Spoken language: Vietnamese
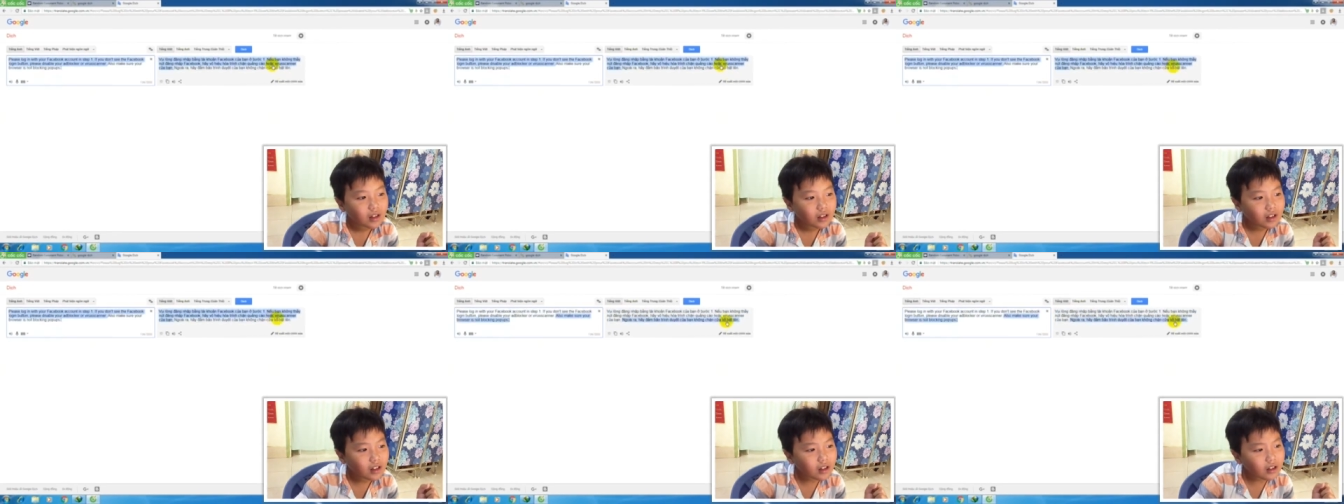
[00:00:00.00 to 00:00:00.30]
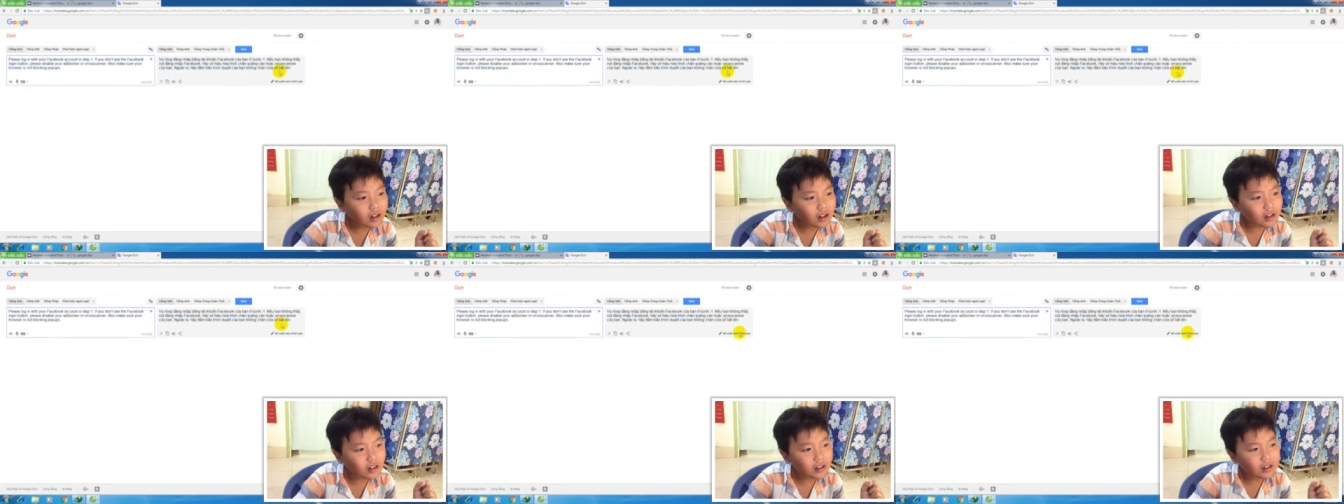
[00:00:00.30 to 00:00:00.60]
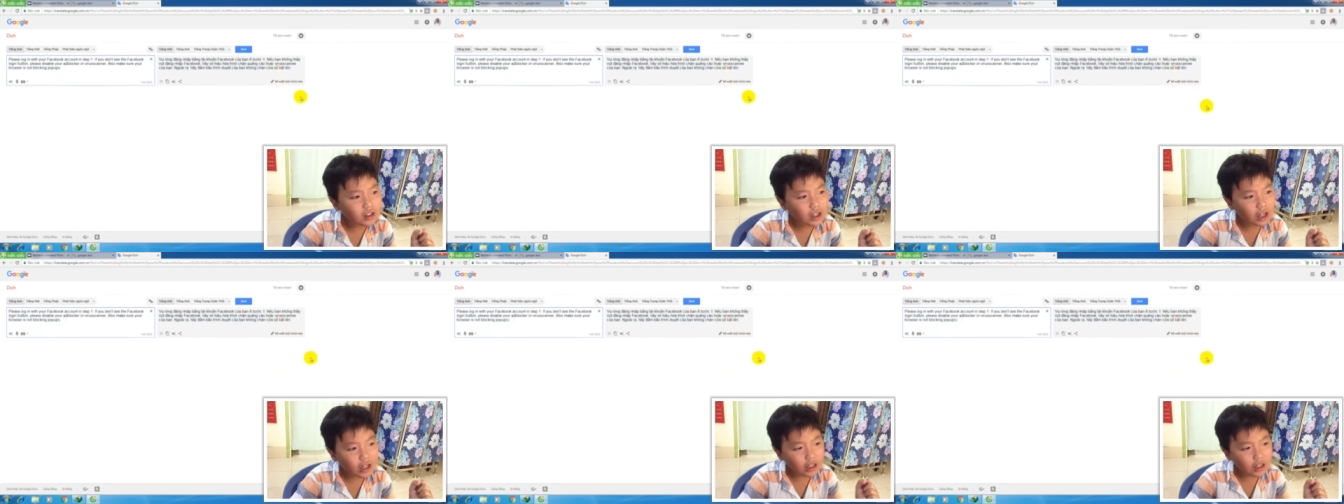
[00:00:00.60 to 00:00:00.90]
Nó rất
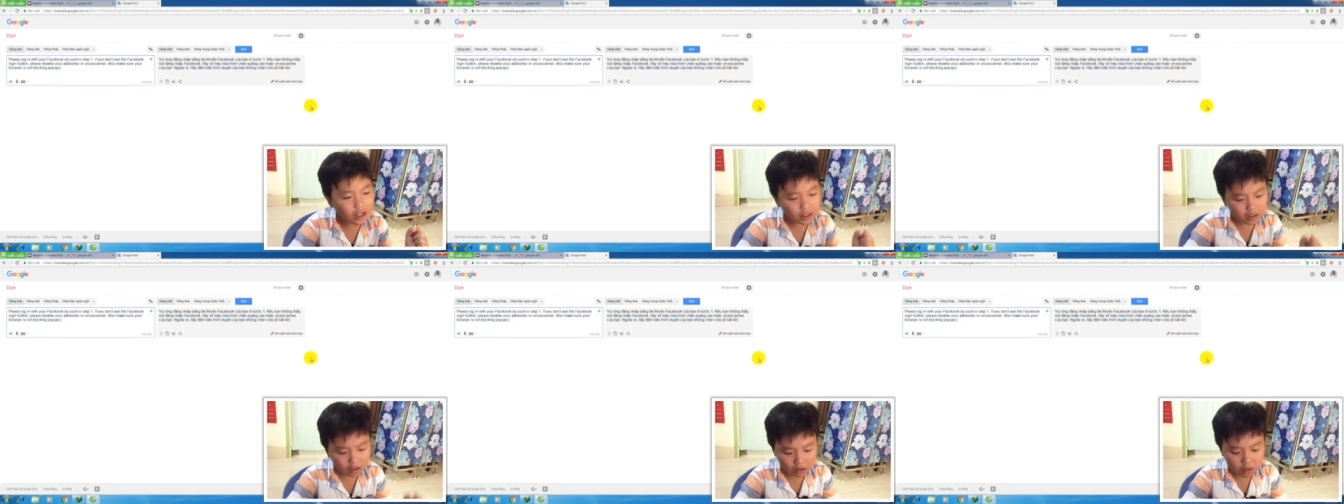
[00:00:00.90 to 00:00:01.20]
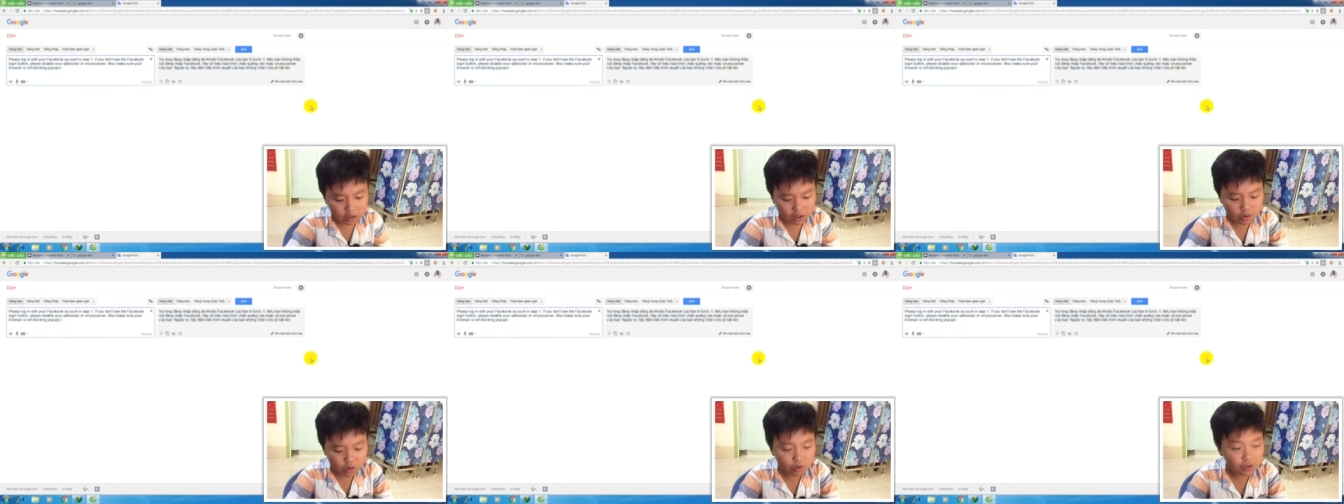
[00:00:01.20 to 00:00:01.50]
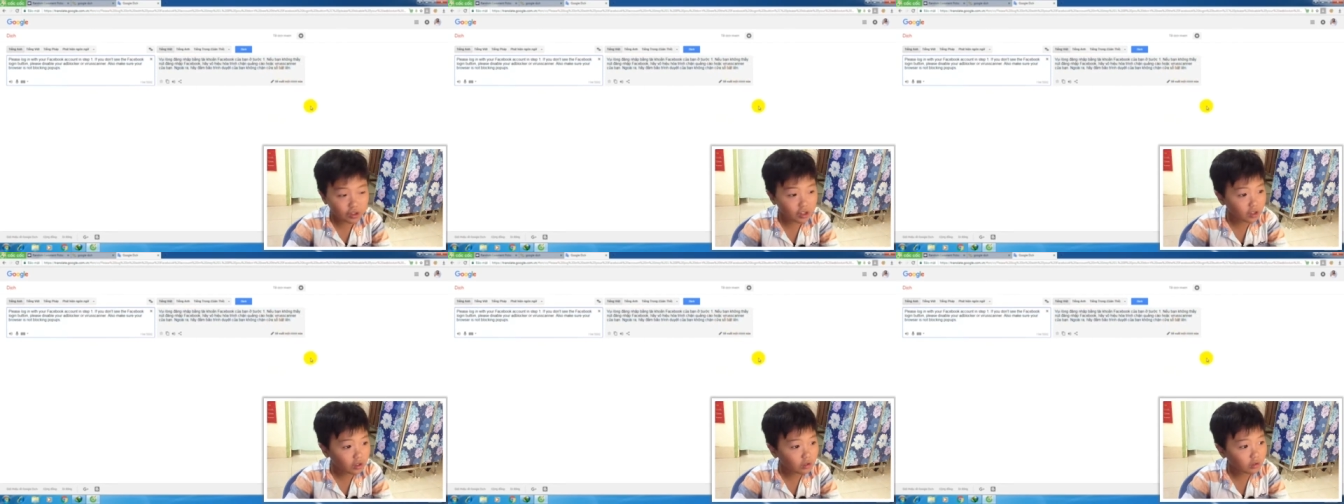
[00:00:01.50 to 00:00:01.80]
xảy ra rất là nhiều
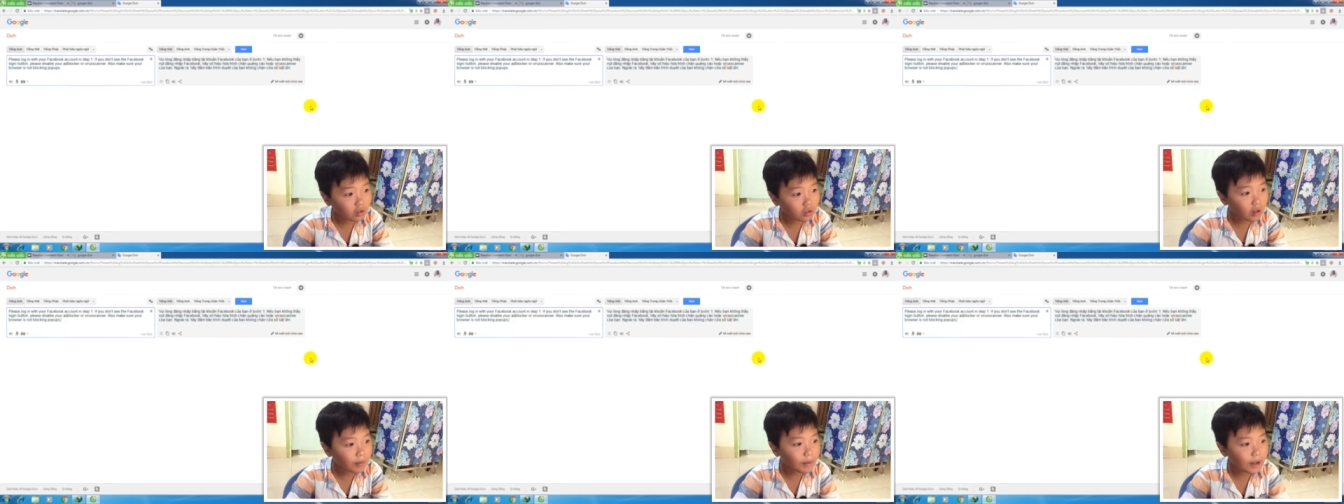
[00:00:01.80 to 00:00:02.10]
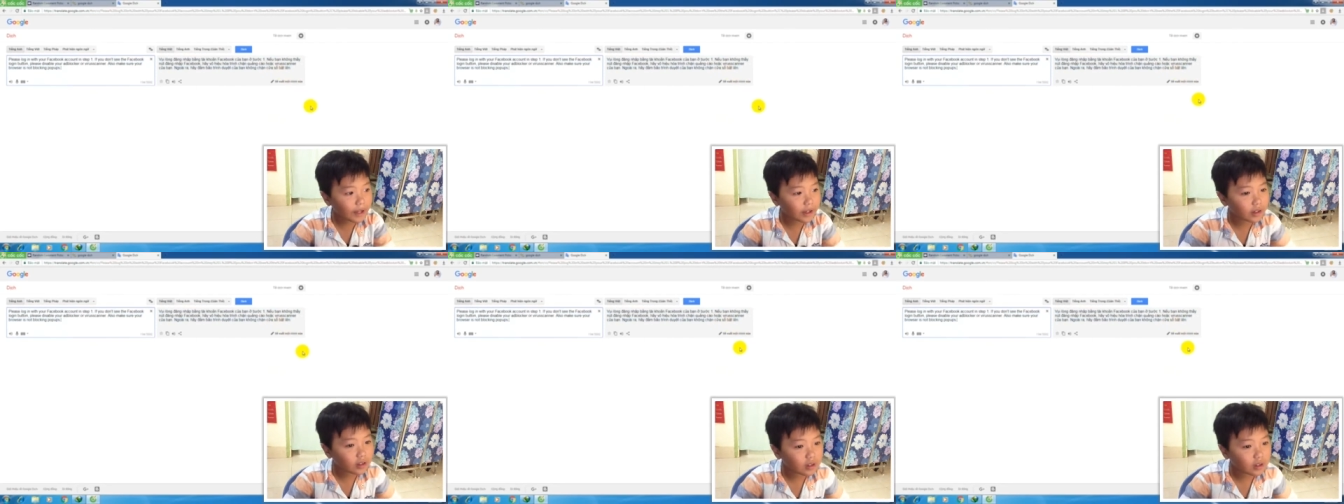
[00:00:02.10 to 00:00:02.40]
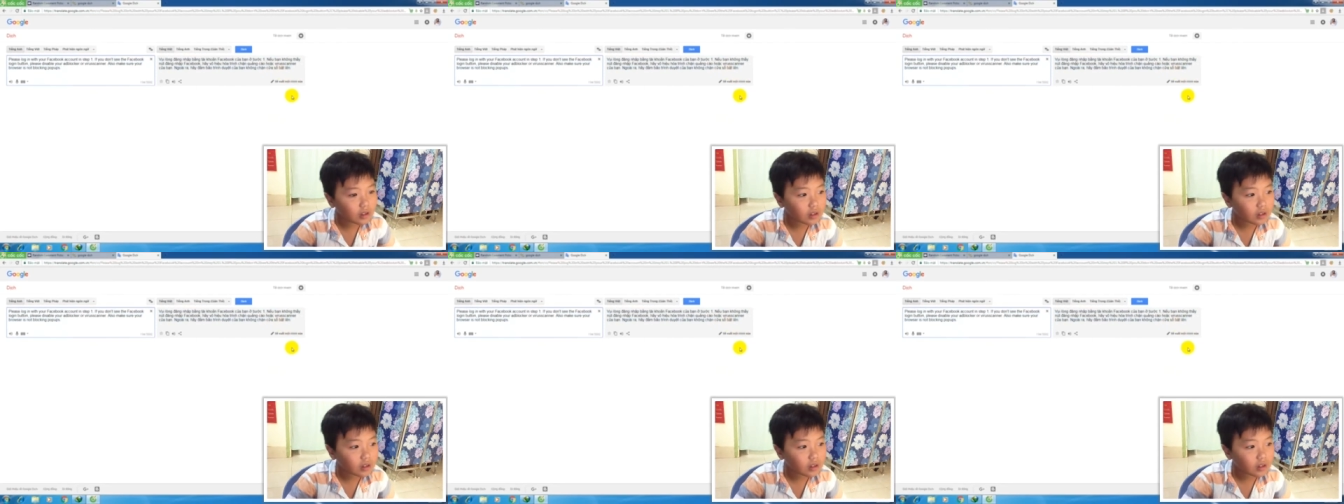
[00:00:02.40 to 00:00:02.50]
chuyện luôn các bạn